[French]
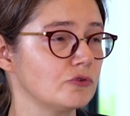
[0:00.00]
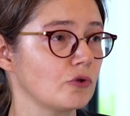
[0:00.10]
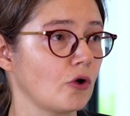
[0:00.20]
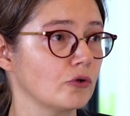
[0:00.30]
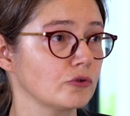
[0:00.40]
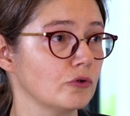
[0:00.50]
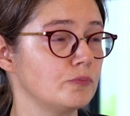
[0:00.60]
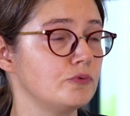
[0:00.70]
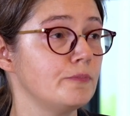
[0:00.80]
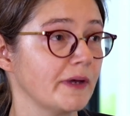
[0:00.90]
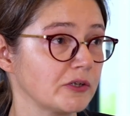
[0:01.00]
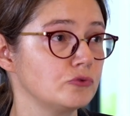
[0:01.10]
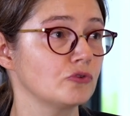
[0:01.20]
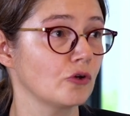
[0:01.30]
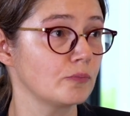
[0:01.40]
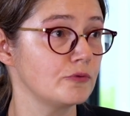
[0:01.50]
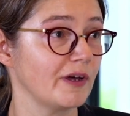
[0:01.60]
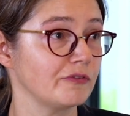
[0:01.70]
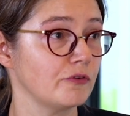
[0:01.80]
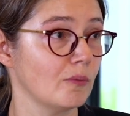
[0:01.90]
de le rendre plus percutant, plus
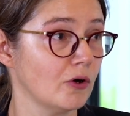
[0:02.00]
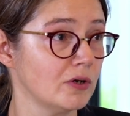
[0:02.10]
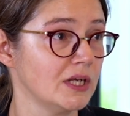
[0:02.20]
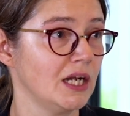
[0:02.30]
performant,